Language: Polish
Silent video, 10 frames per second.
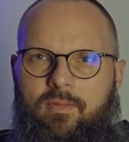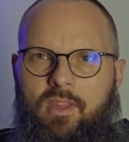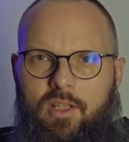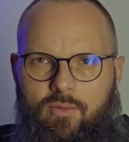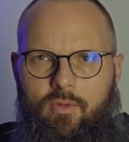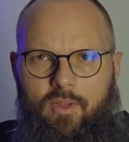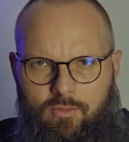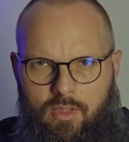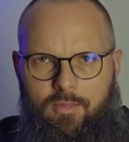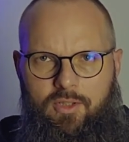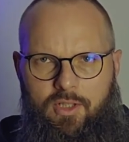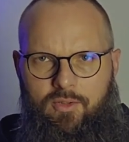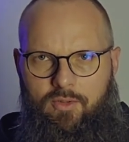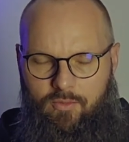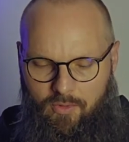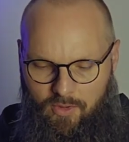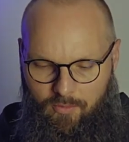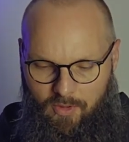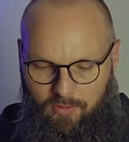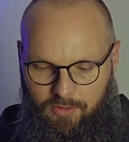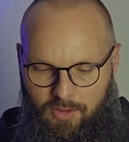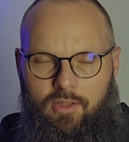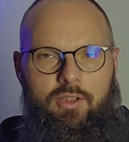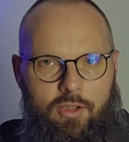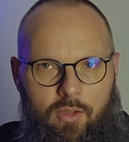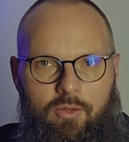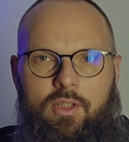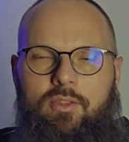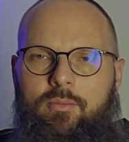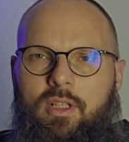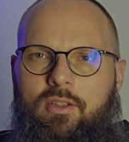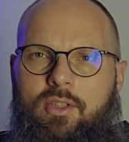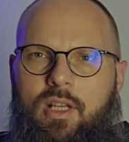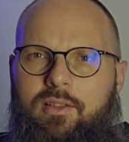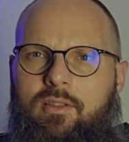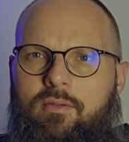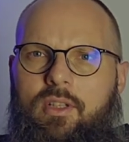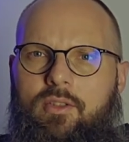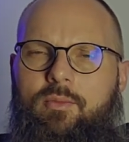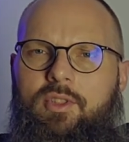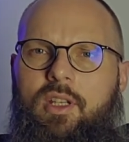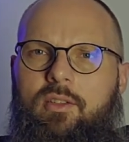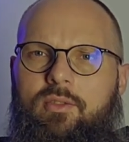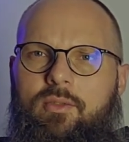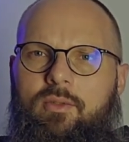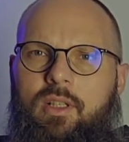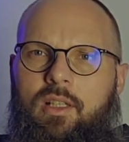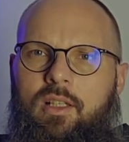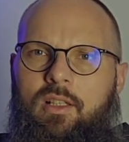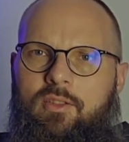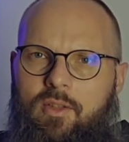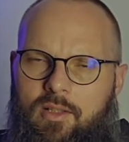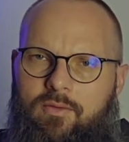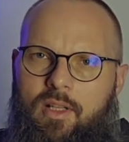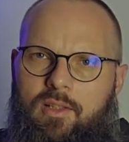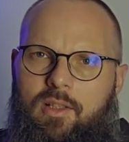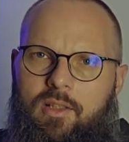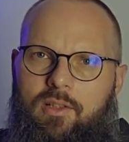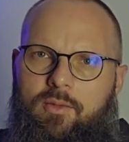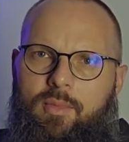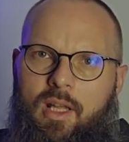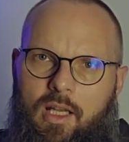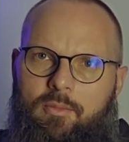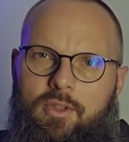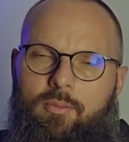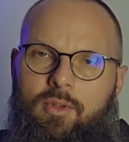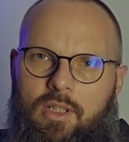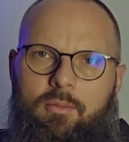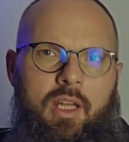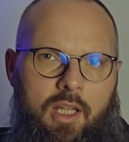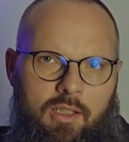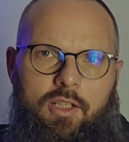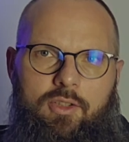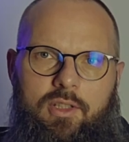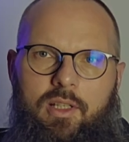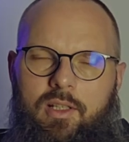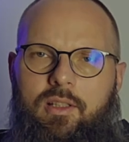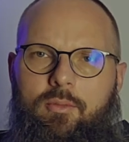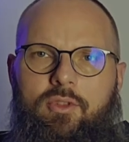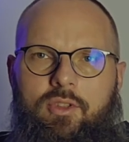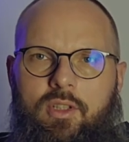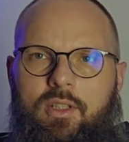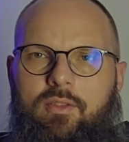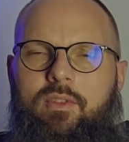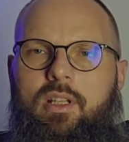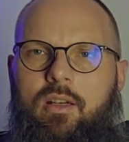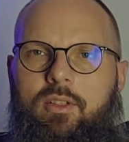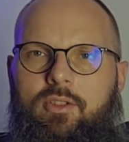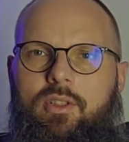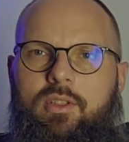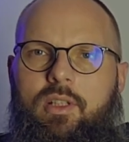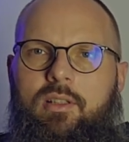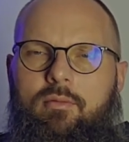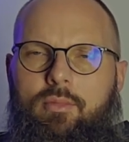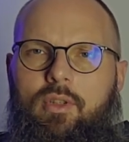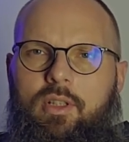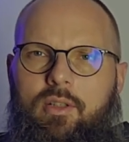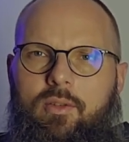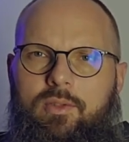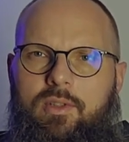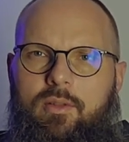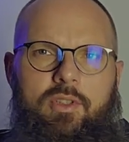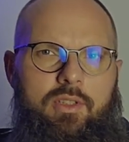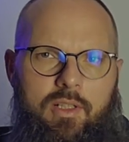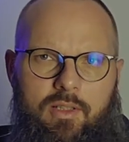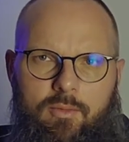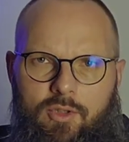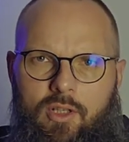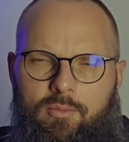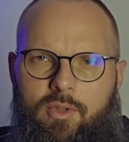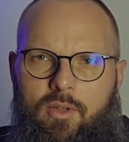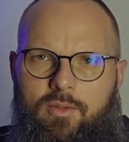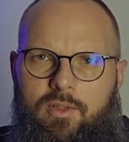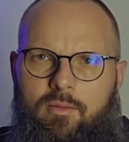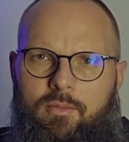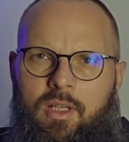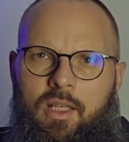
Te słowa, które my często słyszymy od innych, one są jak drzazgi w naszym sercu coraz więcej ich zbieramy, i potem nasze serce może się też wydawać, że jest sercem bolejącym, jest sercem cierpiącym,